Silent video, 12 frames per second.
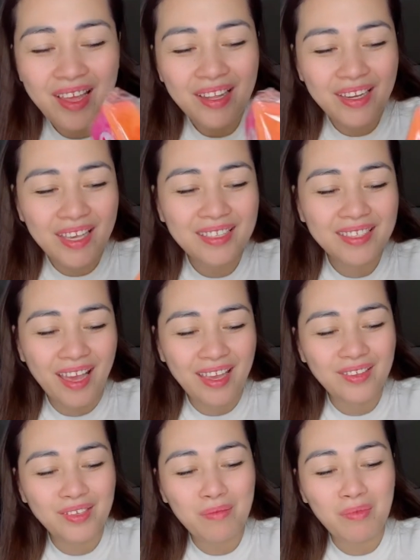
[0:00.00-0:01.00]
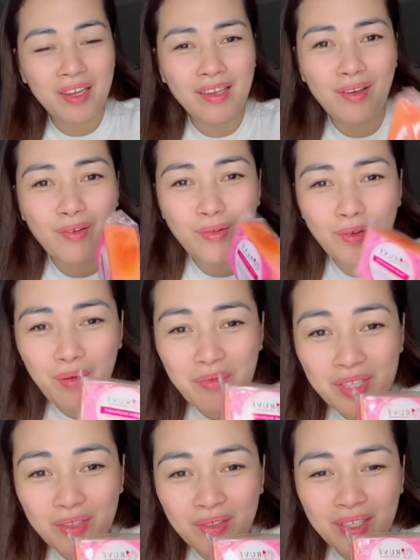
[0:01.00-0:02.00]
nais kayo ni malingaw ko
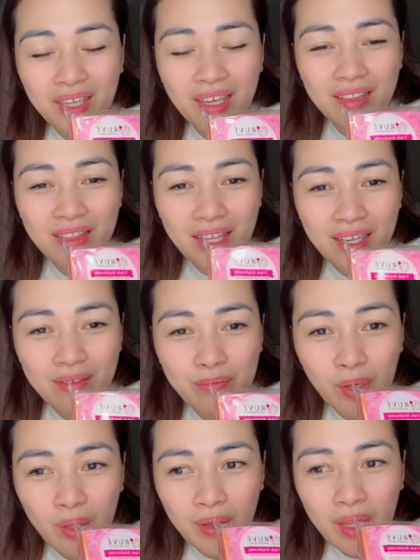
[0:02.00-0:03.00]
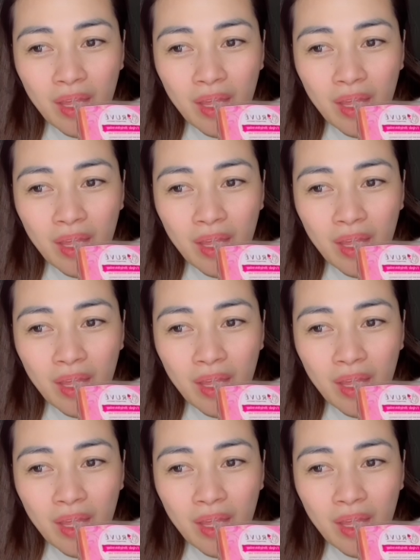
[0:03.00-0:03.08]
gamito ni and then mag